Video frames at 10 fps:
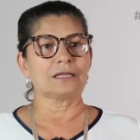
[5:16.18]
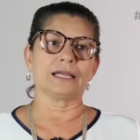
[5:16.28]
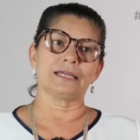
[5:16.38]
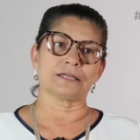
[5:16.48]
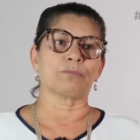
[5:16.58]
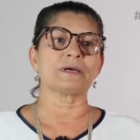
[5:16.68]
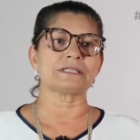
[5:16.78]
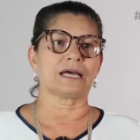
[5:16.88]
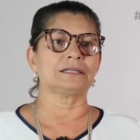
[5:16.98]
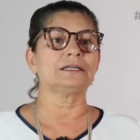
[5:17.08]
na eleição
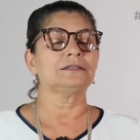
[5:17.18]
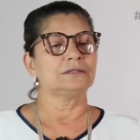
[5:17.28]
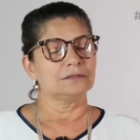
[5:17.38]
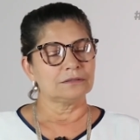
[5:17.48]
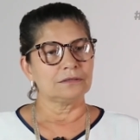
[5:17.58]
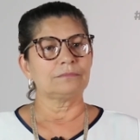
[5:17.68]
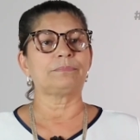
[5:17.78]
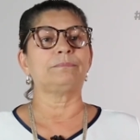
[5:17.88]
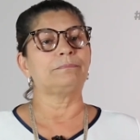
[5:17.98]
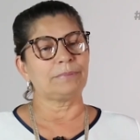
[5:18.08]
passada
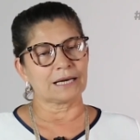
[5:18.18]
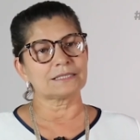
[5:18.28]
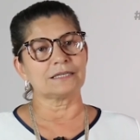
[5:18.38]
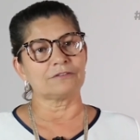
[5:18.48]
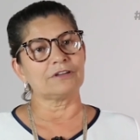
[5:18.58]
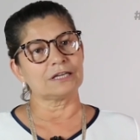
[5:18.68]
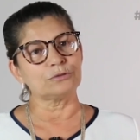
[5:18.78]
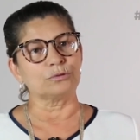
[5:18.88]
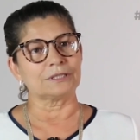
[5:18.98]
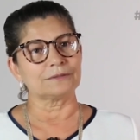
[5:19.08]
para ser
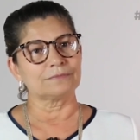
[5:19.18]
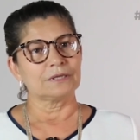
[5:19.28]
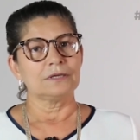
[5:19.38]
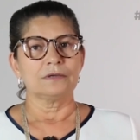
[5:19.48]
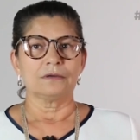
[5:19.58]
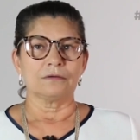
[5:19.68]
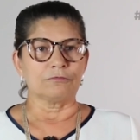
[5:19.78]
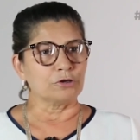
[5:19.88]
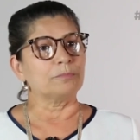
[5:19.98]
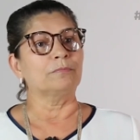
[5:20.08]
vereadora.
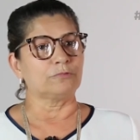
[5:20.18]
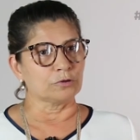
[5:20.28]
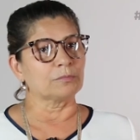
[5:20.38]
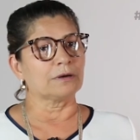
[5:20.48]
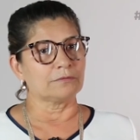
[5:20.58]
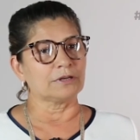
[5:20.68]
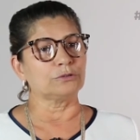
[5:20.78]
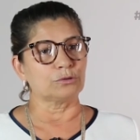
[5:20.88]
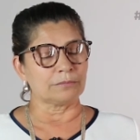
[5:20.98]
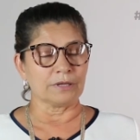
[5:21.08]
Fui, fui uma
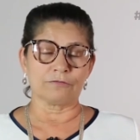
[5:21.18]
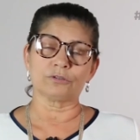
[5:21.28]
vereadora bem